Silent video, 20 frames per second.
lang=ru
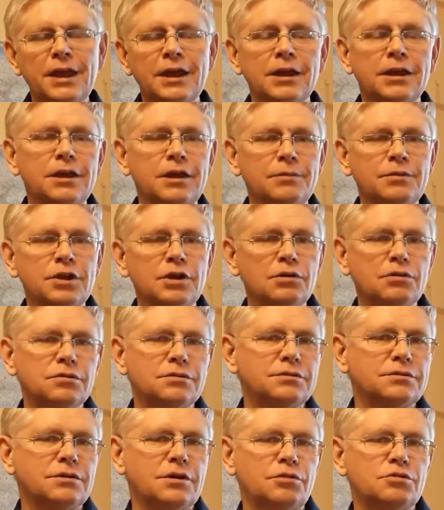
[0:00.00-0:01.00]
И мне
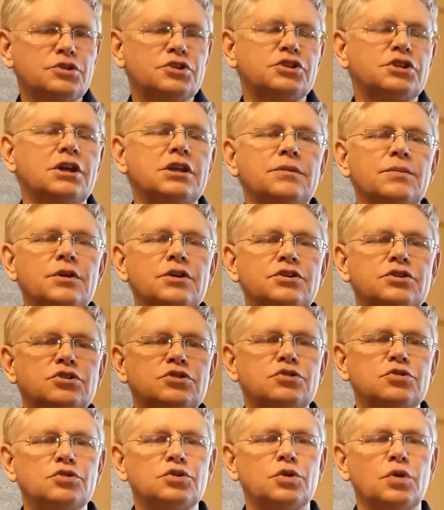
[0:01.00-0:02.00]
хочется отметить
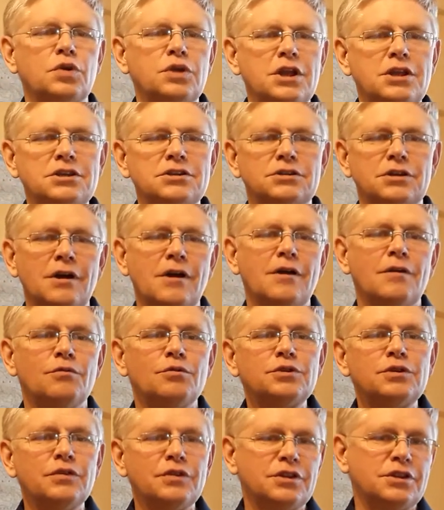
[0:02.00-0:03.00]
еще, что Янис
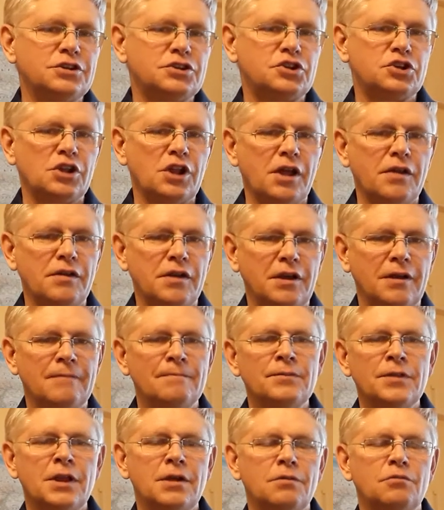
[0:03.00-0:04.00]
удивительный человек.
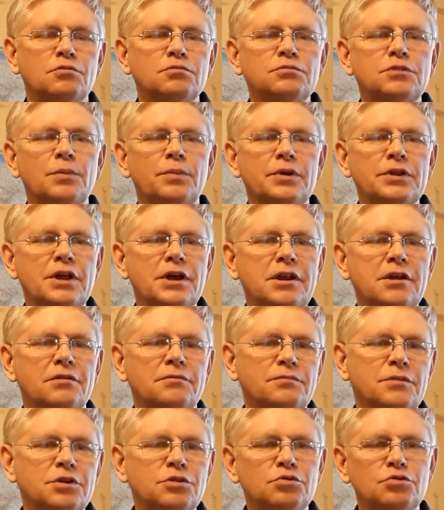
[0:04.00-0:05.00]
Он мне подарил
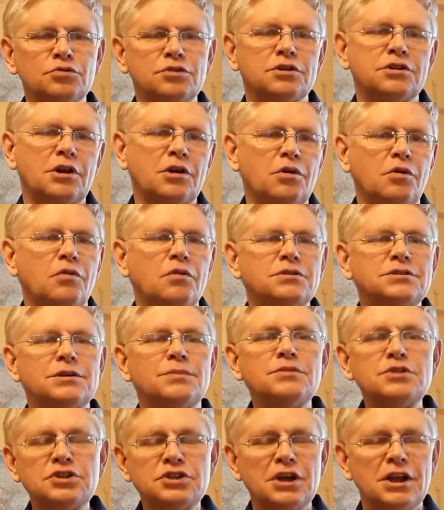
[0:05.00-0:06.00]
минуты такого
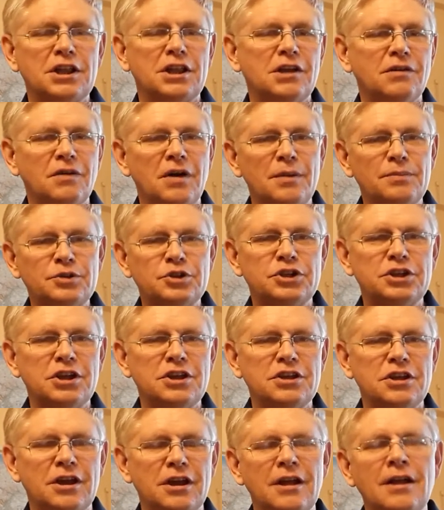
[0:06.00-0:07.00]
замечательного
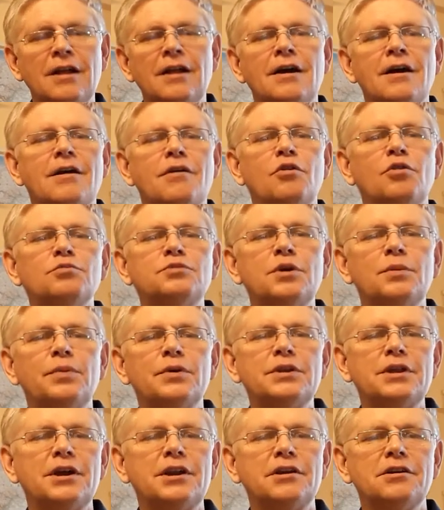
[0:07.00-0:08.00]
общения. Он мне
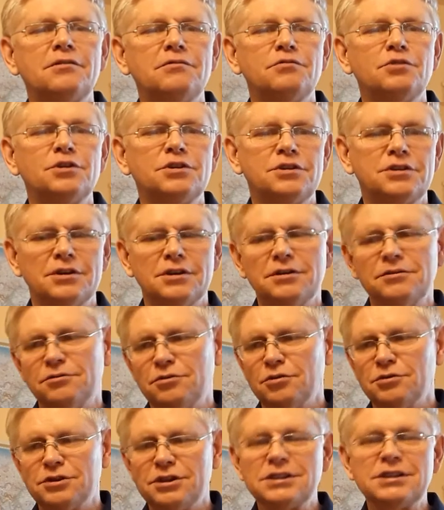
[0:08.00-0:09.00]
подарил вот э,
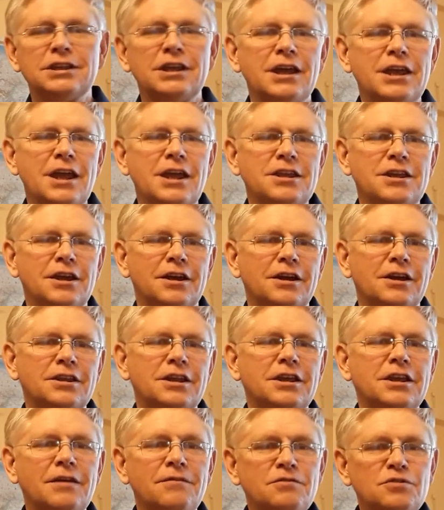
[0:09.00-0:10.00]
то состояние, когда
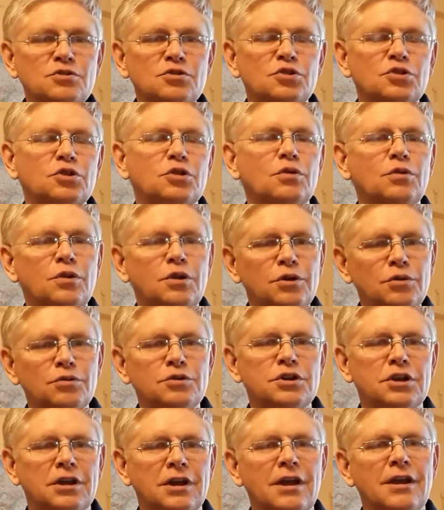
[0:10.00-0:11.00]
я вижу, что
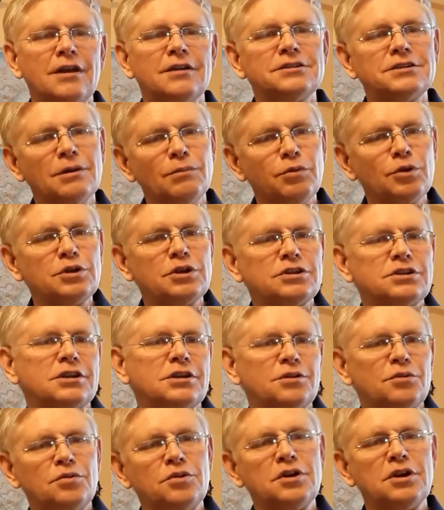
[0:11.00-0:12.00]
люди заботятся о
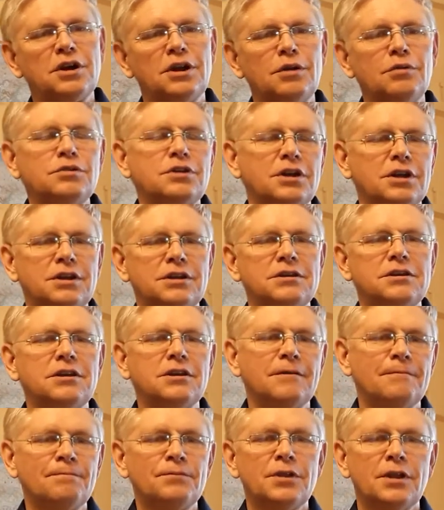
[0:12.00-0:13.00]
других людях
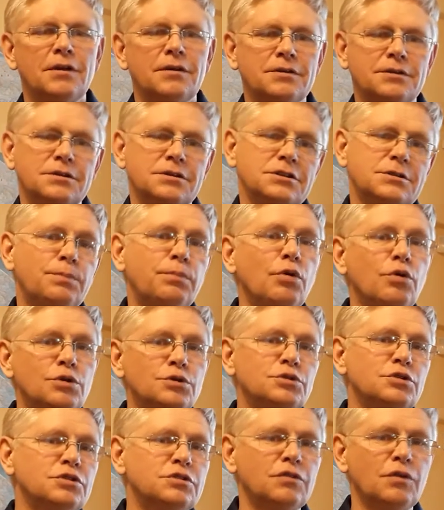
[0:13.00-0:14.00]
и э,
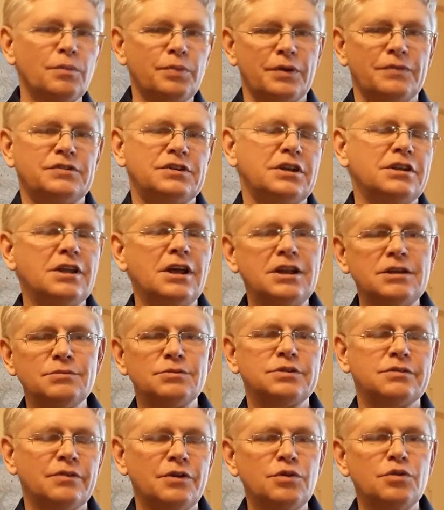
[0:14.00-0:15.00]
используют свой профессионализм,
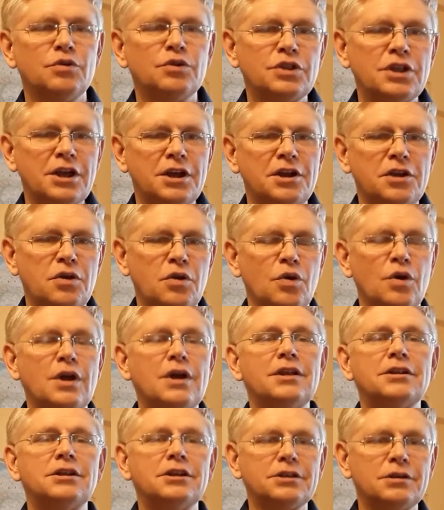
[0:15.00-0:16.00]
свою энергию
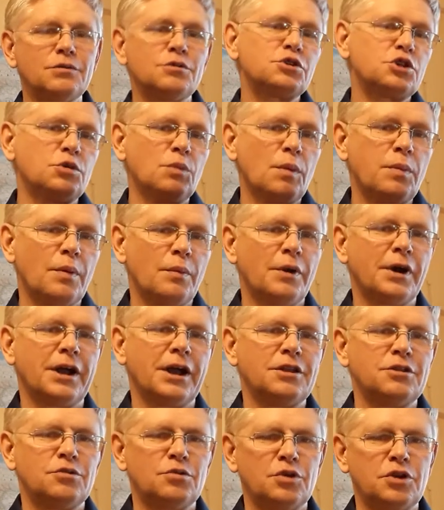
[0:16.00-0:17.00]
для того, чтобы
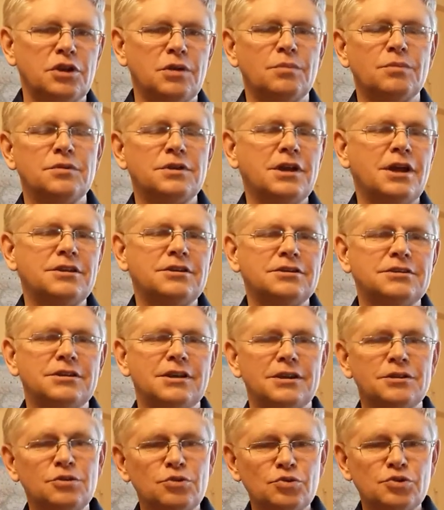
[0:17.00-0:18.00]
помогать другим. Янис,
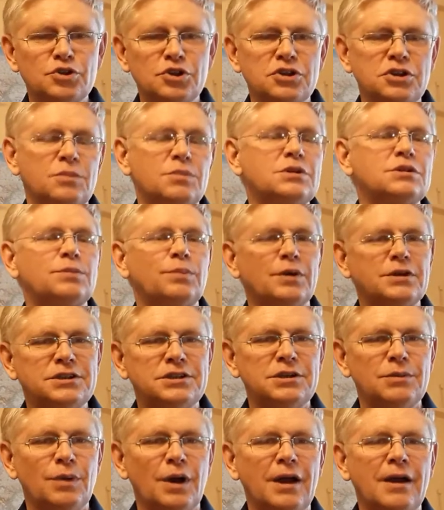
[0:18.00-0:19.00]
от души тебе
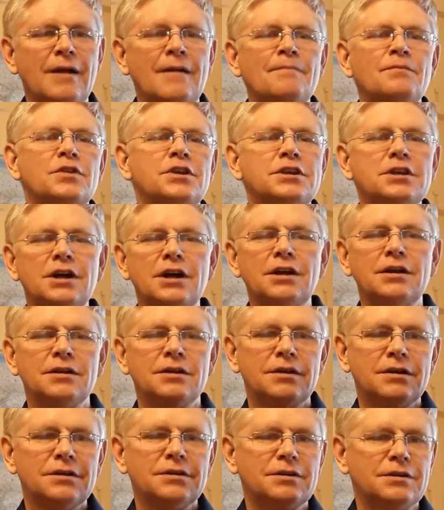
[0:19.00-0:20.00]
спасибо.
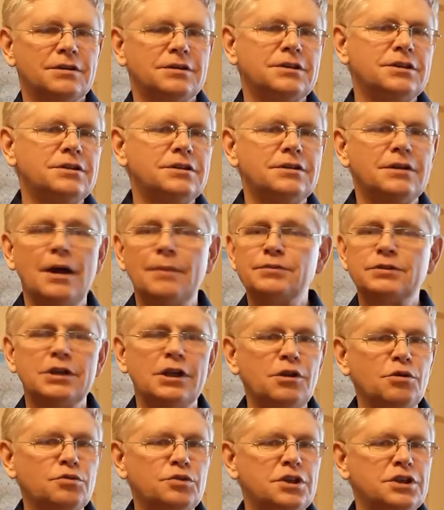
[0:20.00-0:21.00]
Я
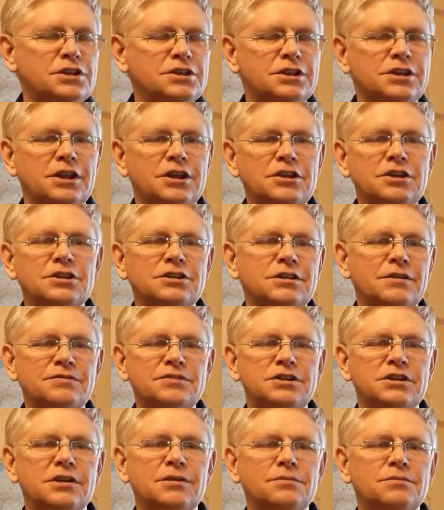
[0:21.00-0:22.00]
абсолютно искренне и со
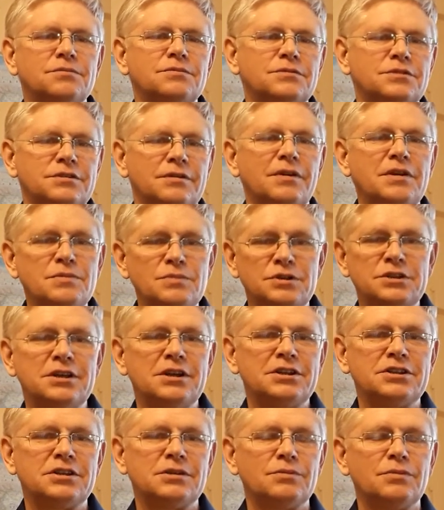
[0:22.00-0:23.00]
всем своим
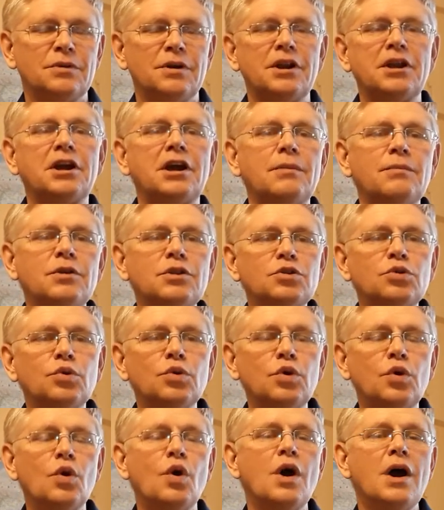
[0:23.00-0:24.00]
сердцем
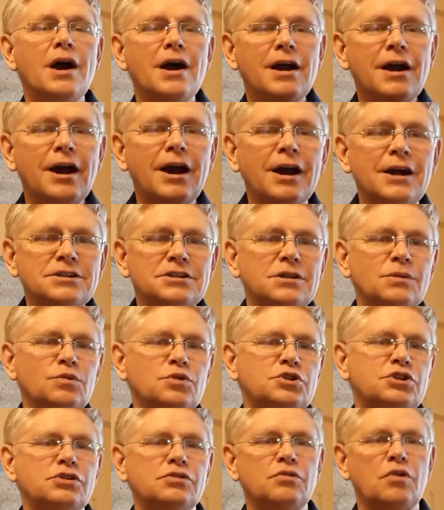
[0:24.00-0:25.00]
рекомендую каждому
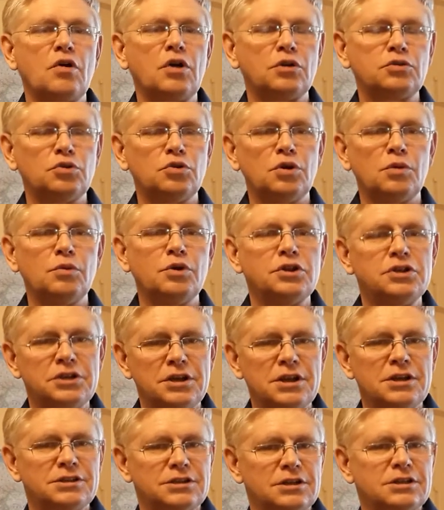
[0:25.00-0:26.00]
человеку, которому
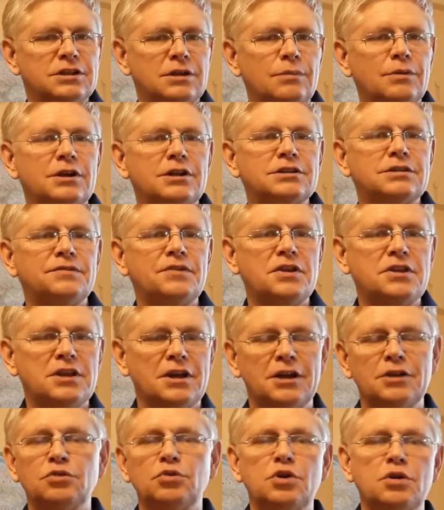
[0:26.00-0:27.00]
интересно саморазвитие,
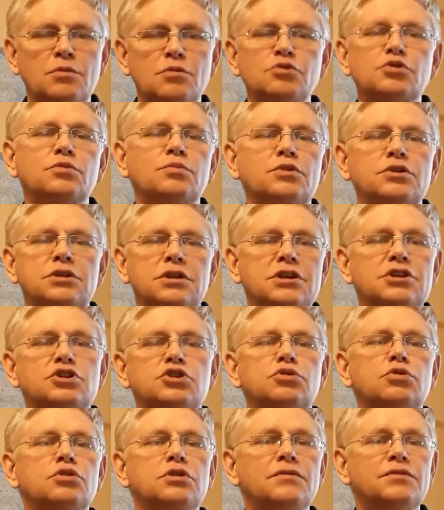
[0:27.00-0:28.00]
который, может быть,
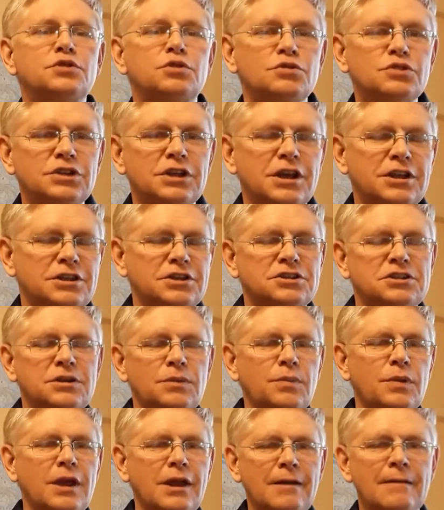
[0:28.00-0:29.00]
еще не все знает о
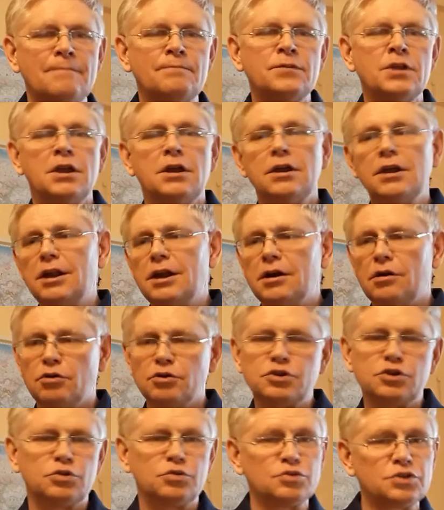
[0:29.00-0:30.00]
себе или
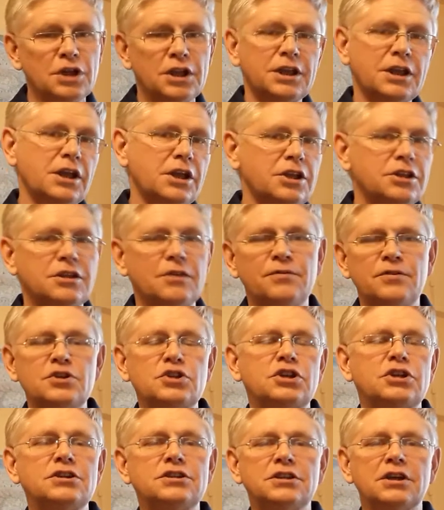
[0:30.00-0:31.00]
хочет узнать какие-то
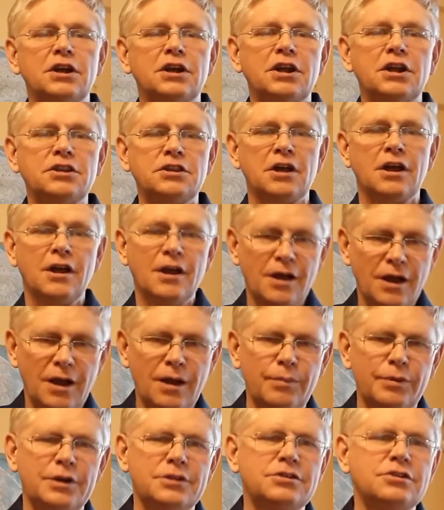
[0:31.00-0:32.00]
фишки и секреты,
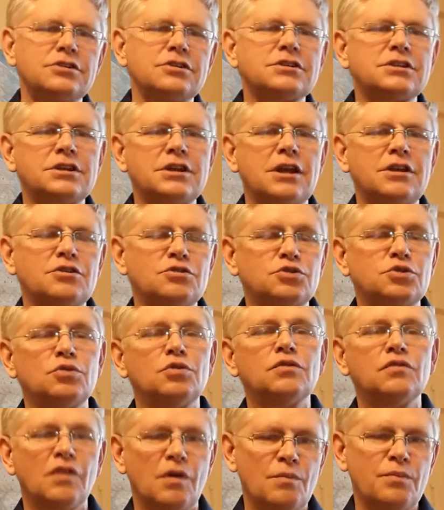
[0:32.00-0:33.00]
обратитесь к Янису,
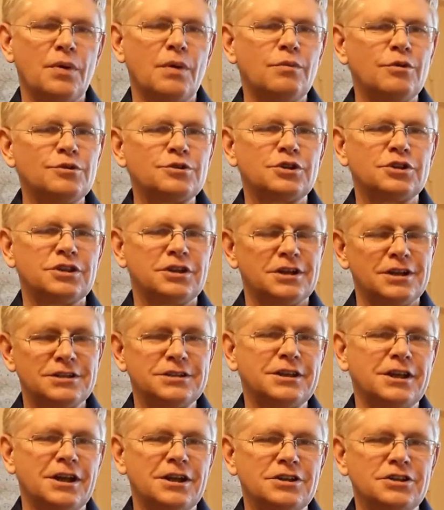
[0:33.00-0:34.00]
он вам поможет и
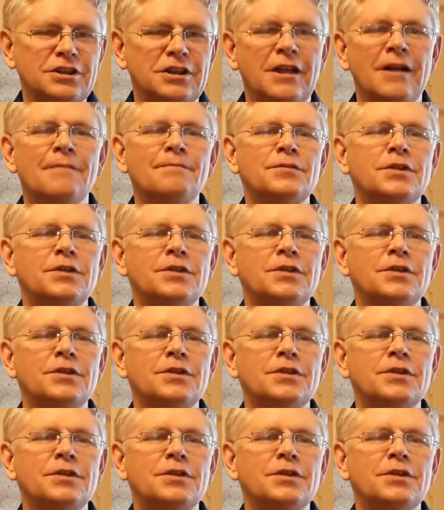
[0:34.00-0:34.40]
расскажет.